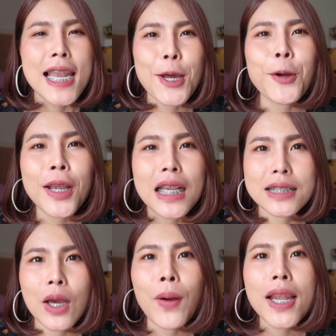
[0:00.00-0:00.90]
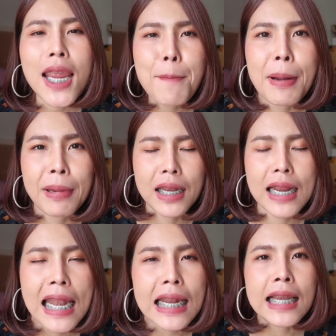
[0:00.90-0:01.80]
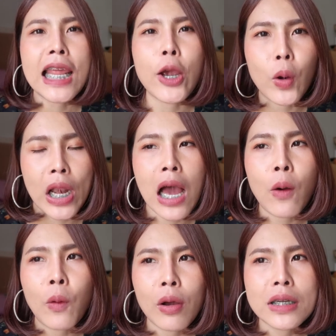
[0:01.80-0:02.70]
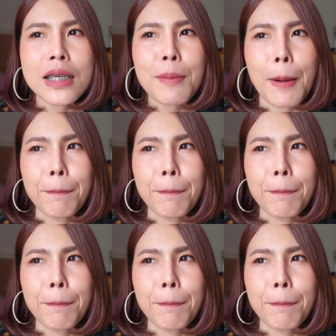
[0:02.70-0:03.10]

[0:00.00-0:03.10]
แล้วก็คิดซะว่าเนี่ยมันเป็นงานอดิเรกของเราเราก็จะ